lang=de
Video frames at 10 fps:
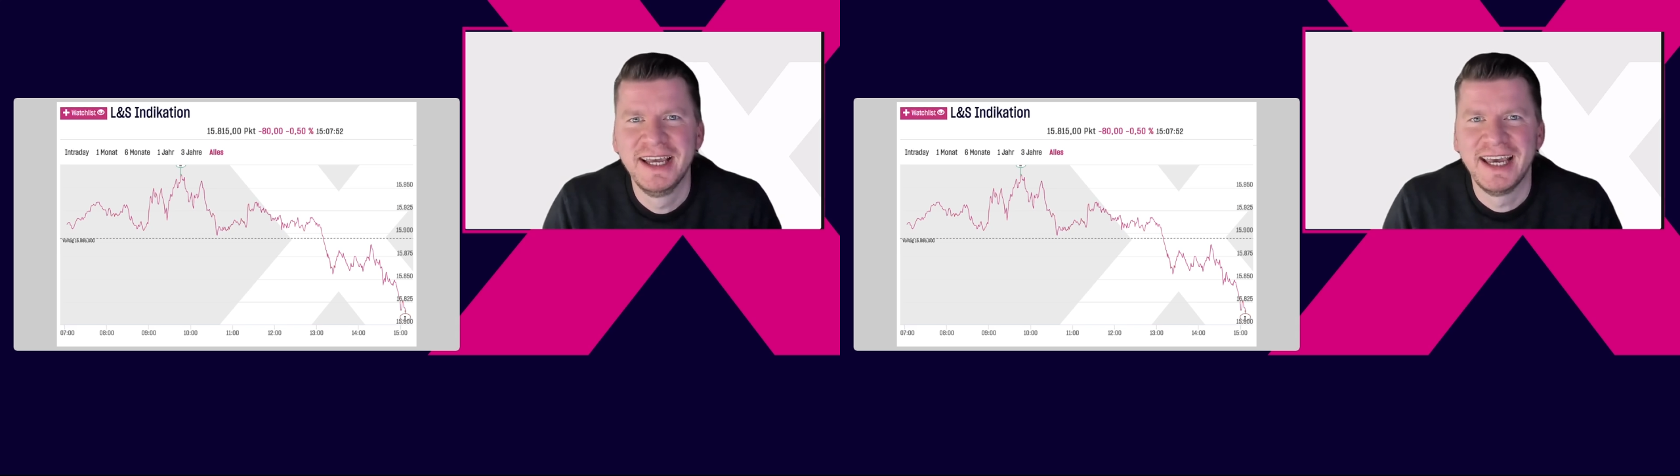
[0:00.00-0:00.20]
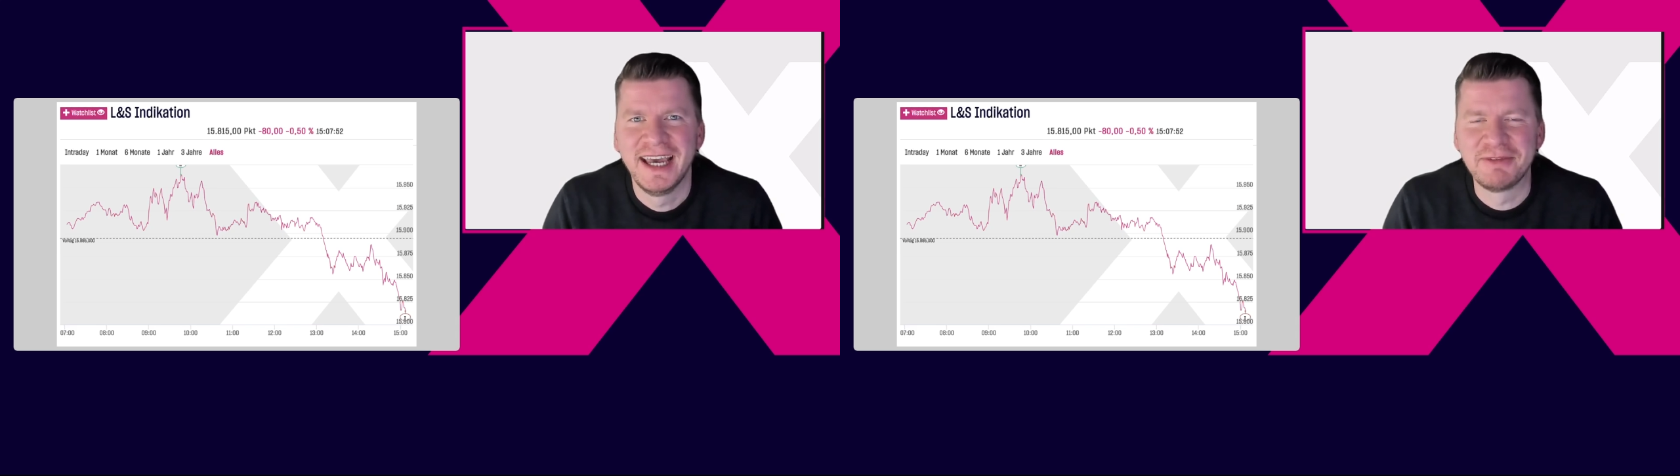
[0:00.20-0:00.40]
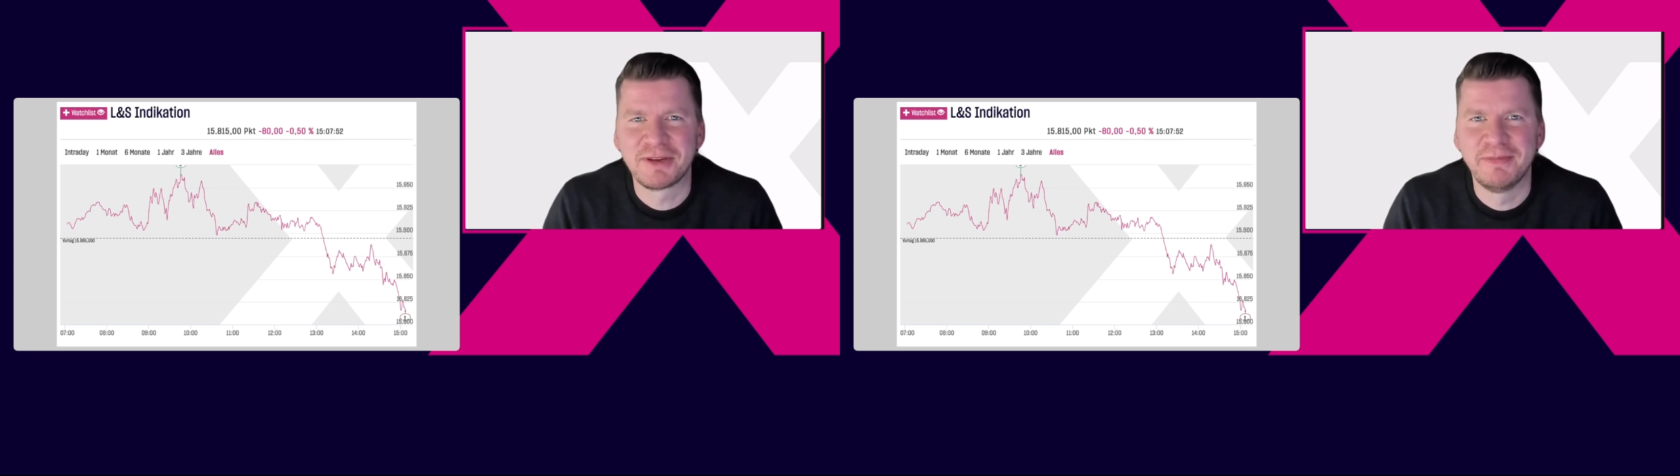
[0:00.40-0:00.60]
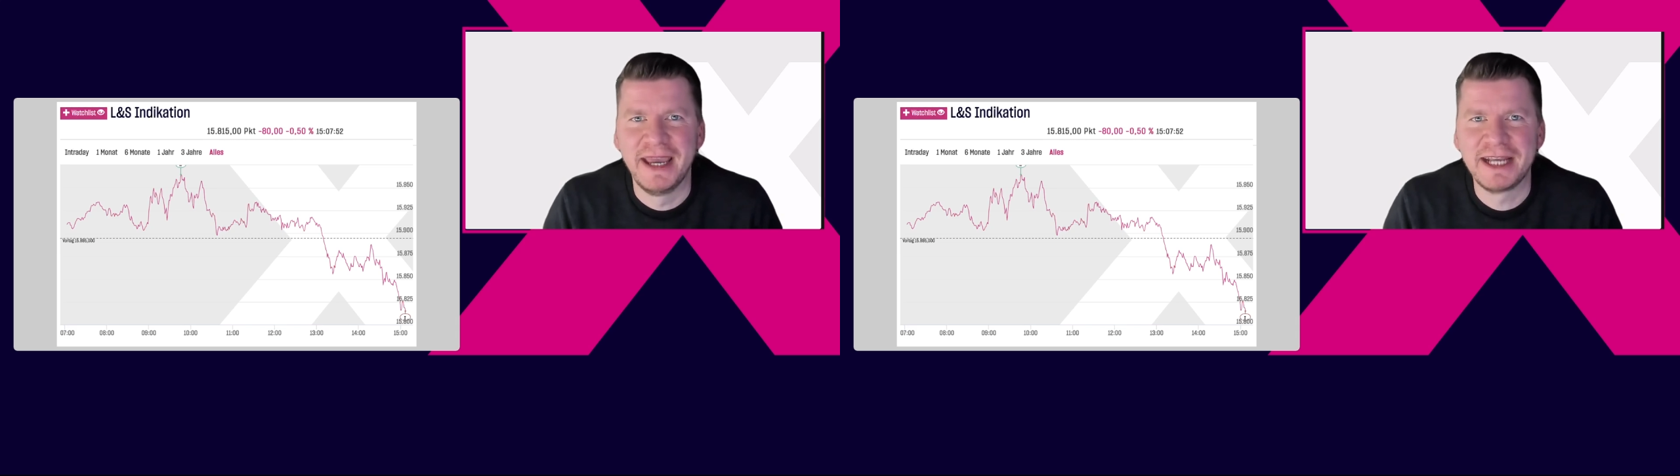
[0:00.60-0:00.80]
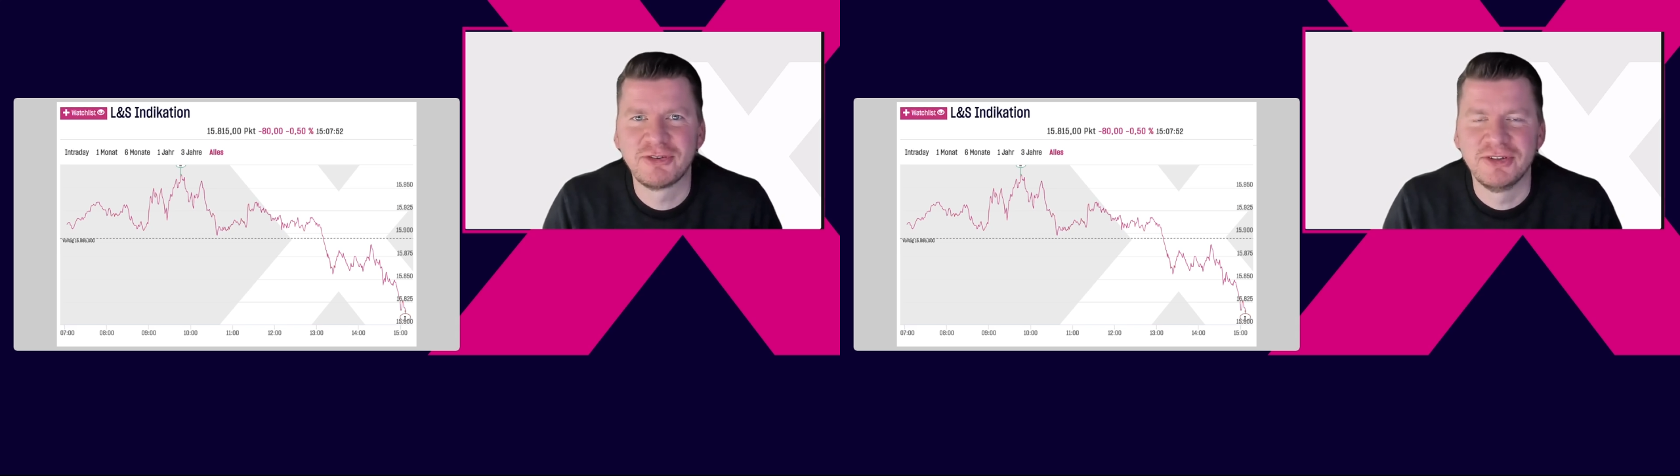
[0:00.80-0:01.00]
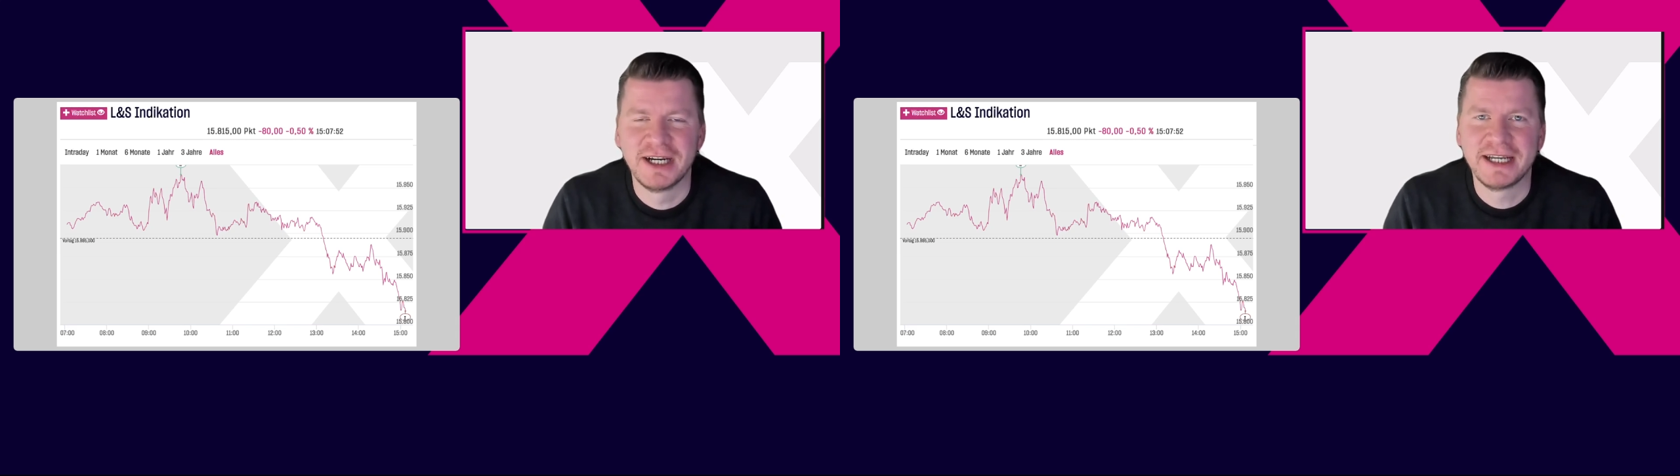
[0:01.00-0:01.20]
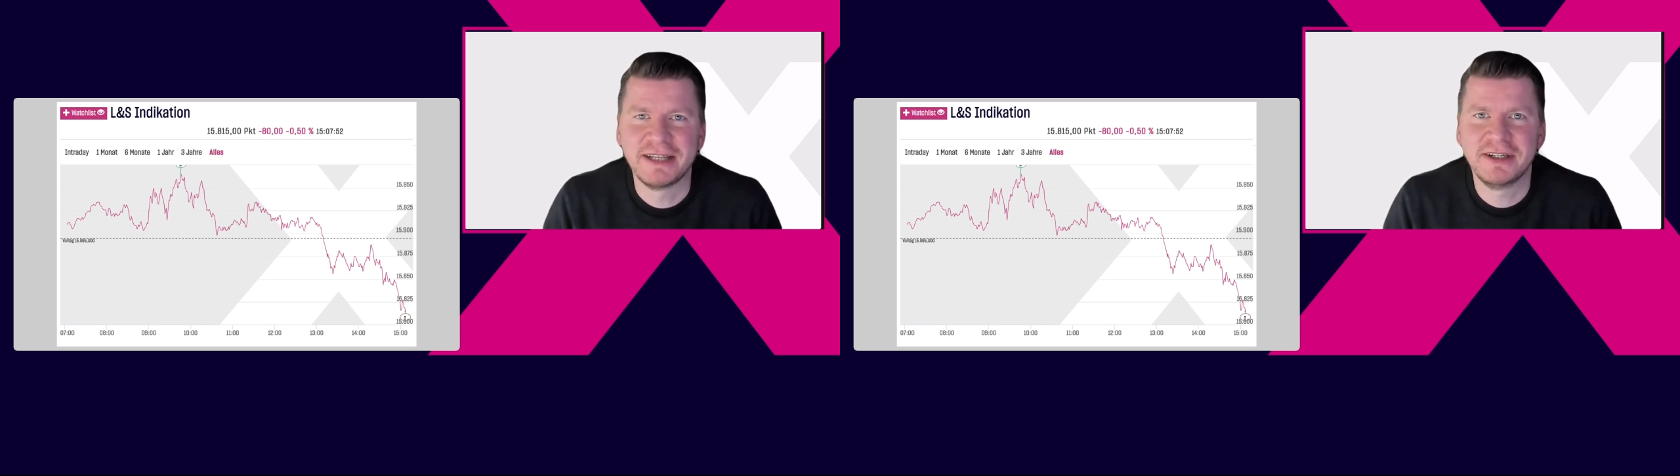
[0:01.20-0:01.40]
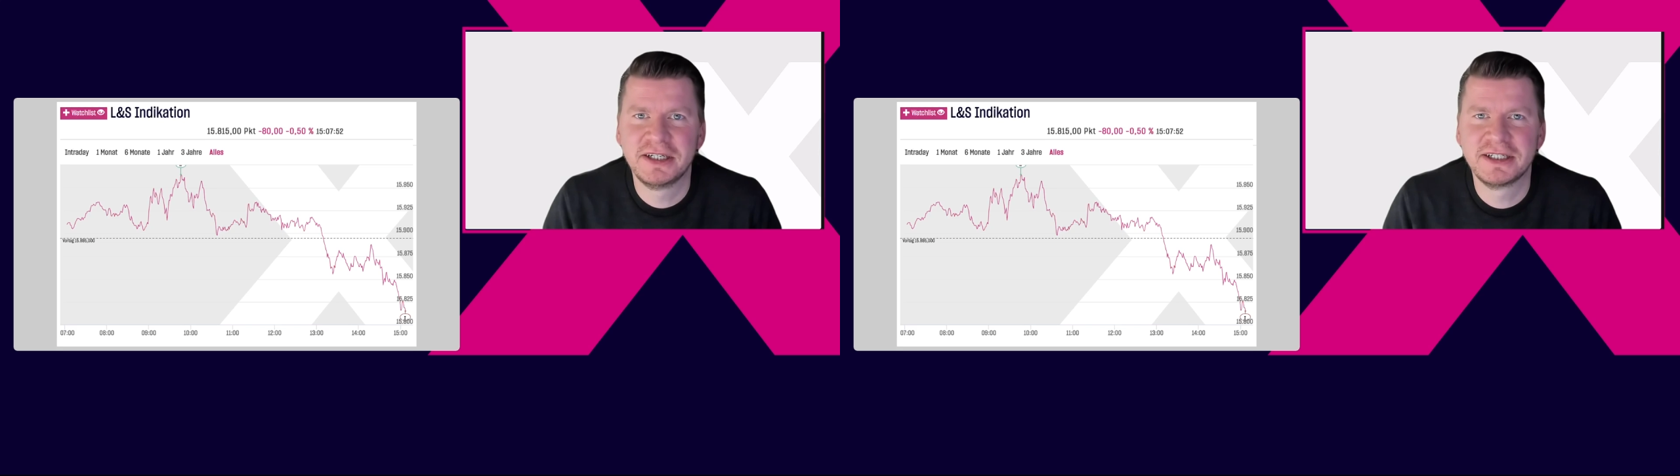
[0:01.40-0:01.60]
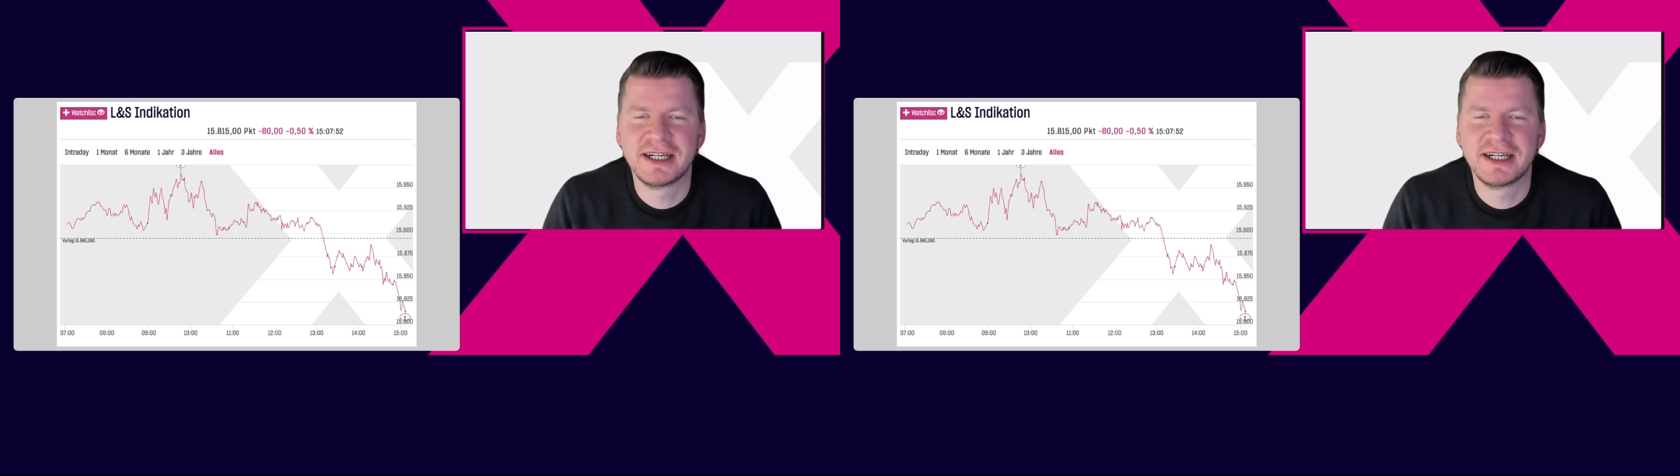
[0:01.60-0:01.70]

etwas mehr Action. Ja, gestern